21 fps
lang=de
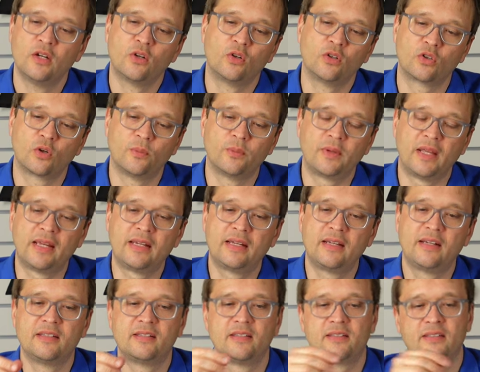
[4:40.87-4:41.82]
Und darum denke
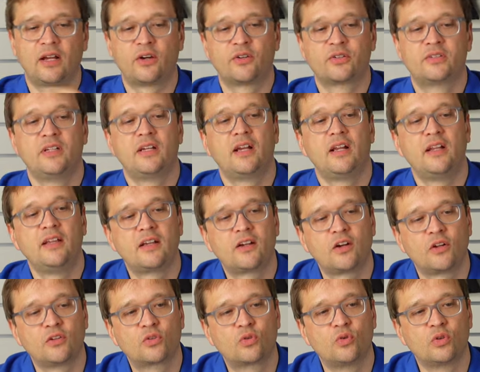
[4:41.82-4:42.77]
ich, ist es auch sicherlich
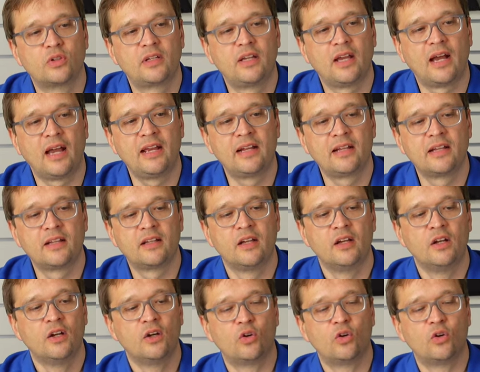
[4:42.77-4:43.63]
ganz gut geeignet,